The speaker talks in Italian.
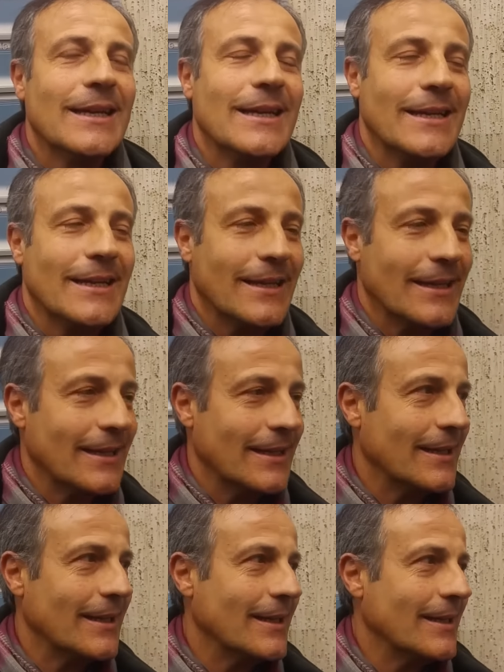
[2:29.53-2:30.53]

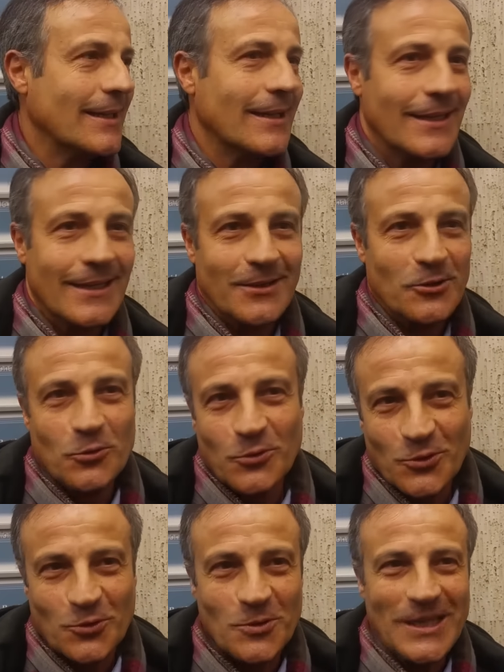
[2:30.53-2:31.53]
Eh,
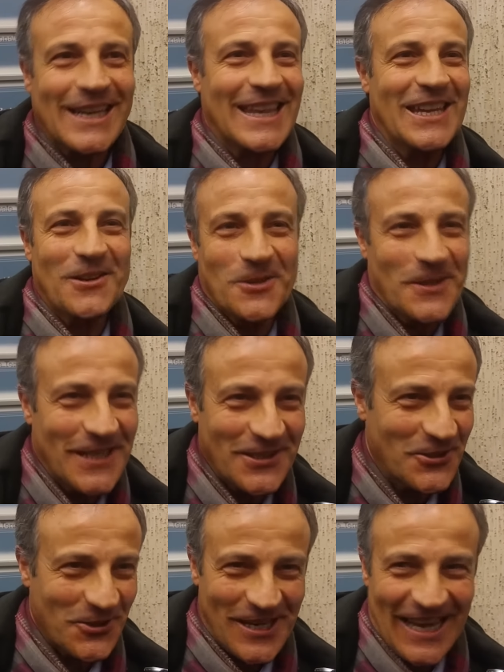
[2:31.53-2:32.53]
non sugli articoli dei
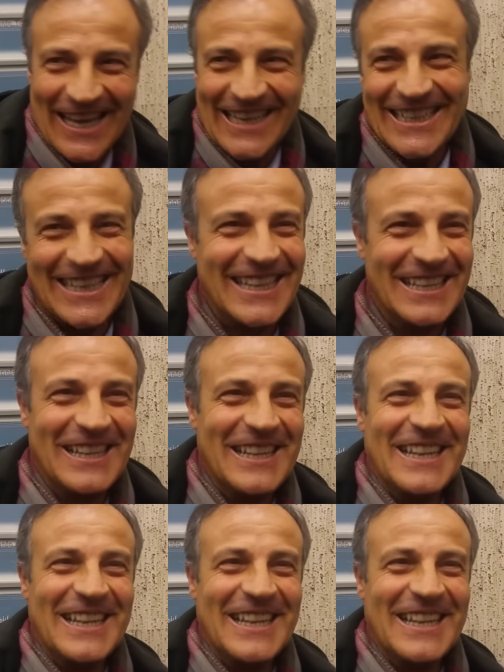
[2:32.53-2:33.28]
giornali.